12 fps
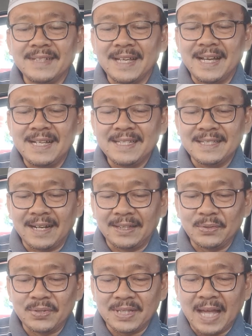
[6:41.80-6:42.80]
Ya,
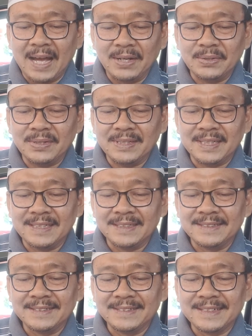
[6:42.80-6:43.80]
100 tahun.
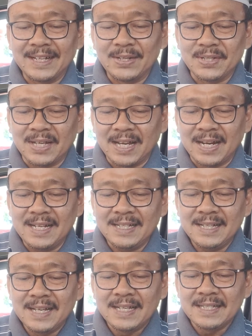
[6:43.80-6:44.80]
Kalau
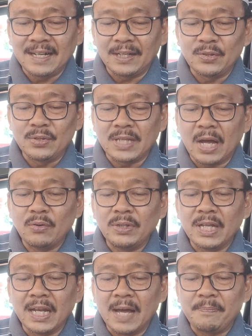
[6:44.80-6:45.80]
sekarang 100
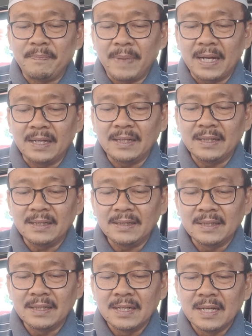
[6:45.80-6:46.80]
tahun 8
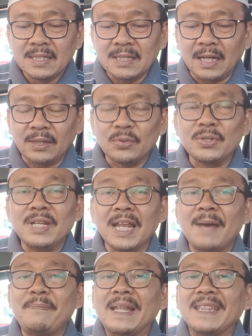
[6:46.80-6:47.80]
108
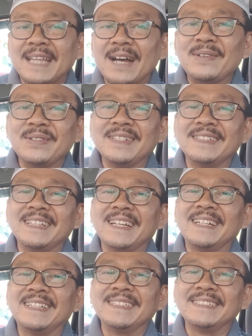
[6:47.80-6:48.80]
tahun
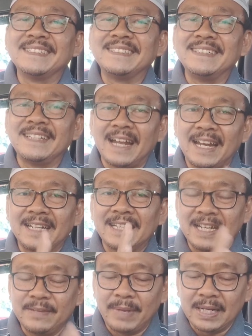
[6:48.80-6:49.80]
ya. Diralat
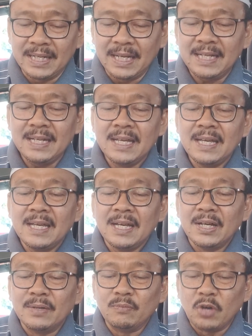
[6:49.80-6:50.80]
kalimatnya
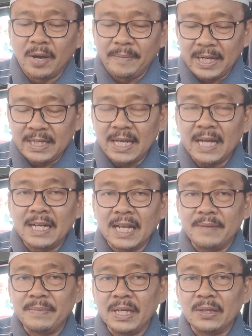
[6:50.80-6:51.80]
Muhammadiyah
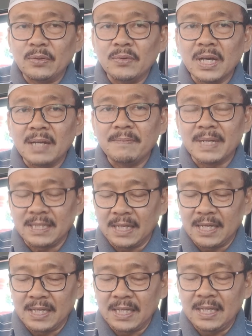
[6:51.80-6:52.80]
dalam hitungan
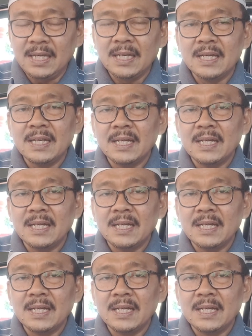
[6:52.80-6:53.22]
Masehi